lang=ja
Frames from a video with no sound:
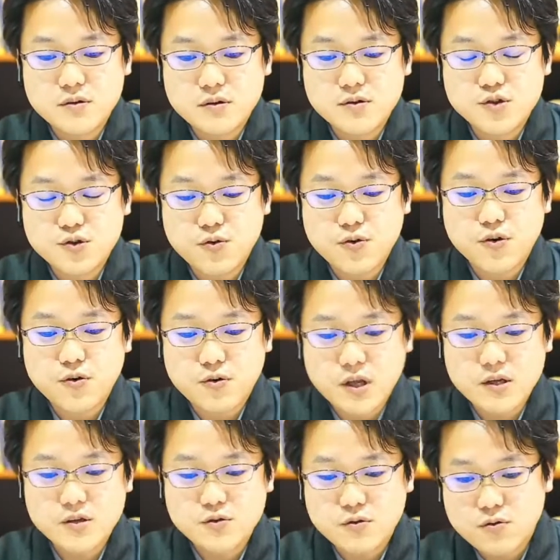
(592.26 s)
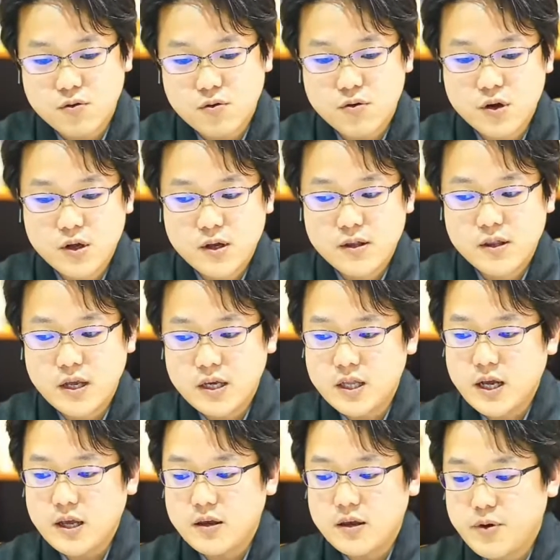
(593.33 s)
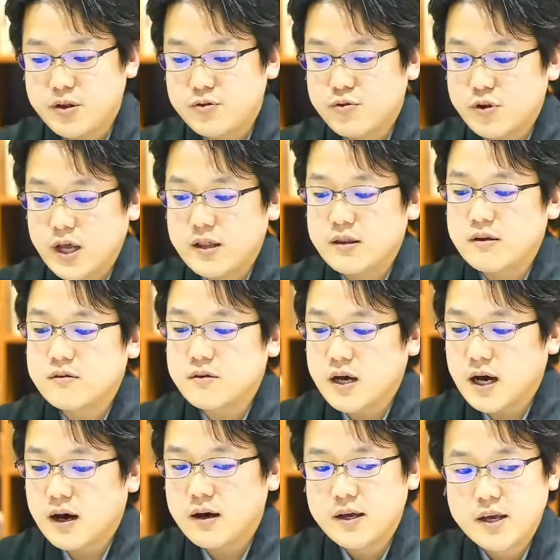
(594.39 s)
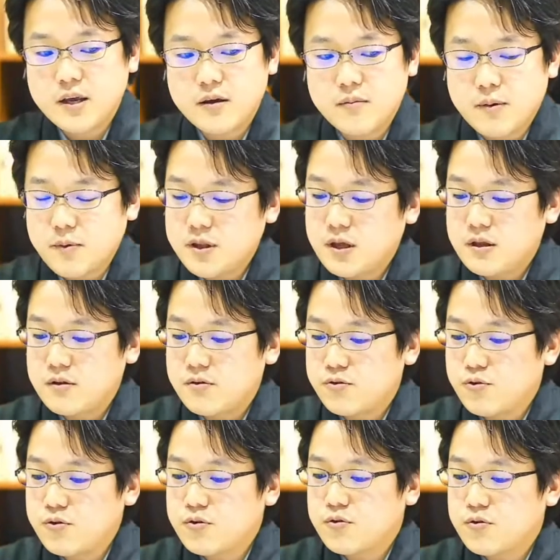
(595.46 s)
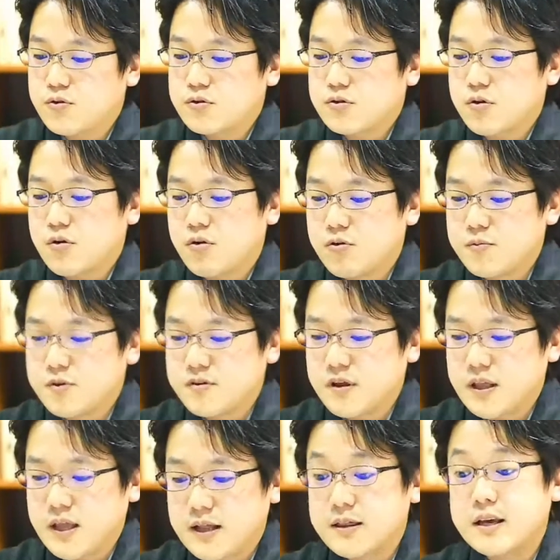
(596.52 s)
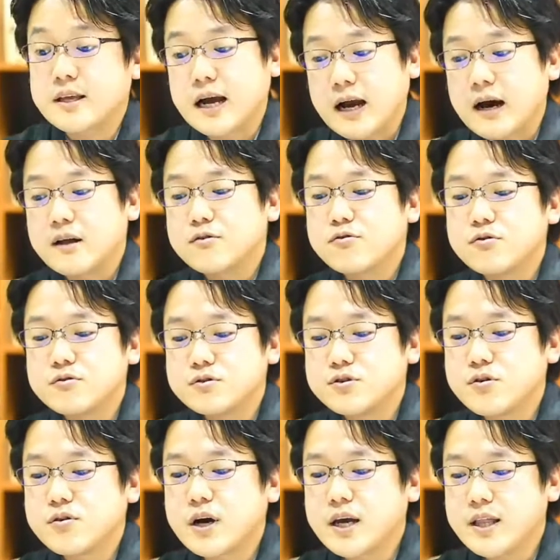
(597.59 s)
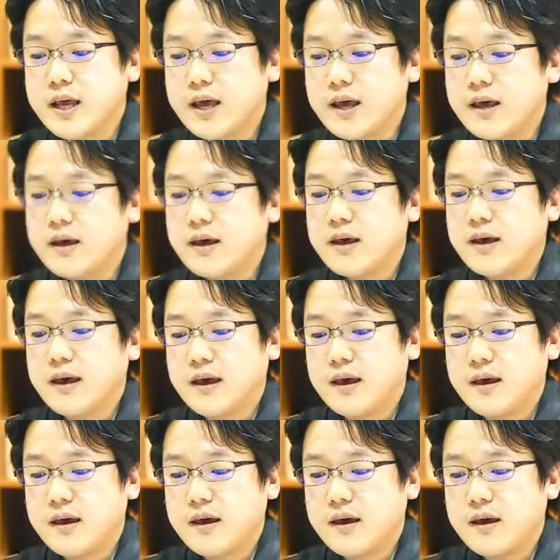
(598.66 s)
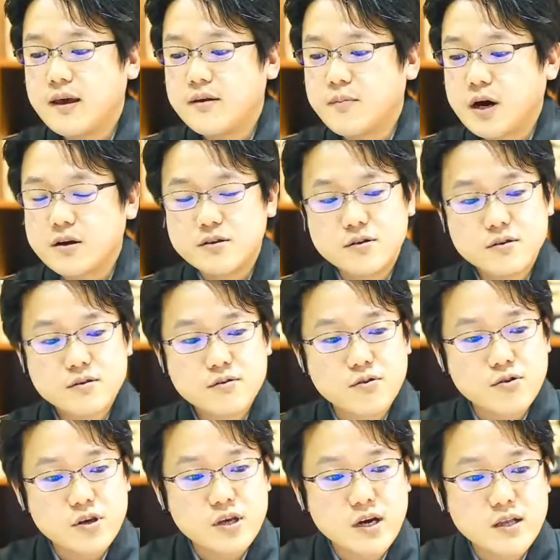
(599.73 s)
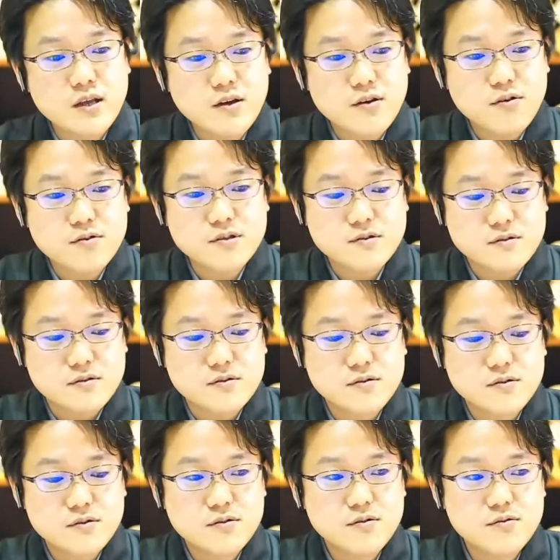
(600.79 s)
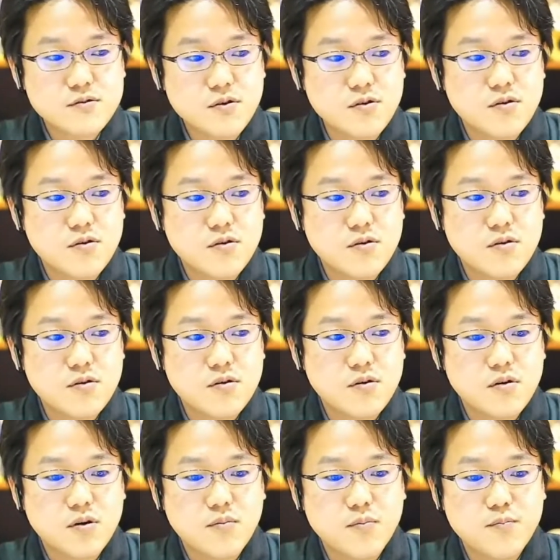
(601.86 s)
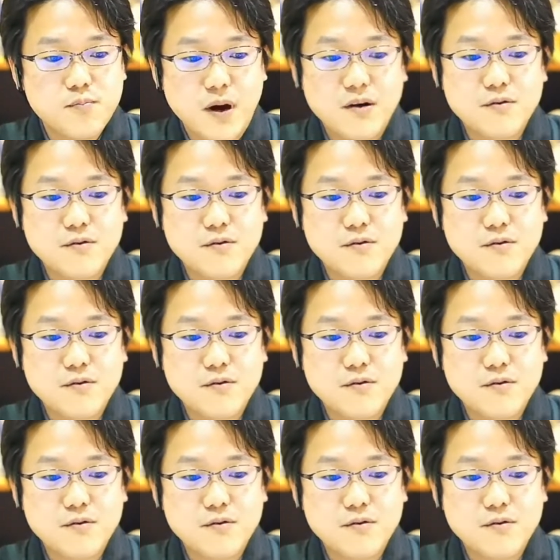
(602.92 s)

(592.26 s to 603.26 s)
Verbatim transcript: 状況でちょっとできないイベントなんですが、今までどういうことをお店でやってきたかという紹介で、えー、今、この着方教室のパン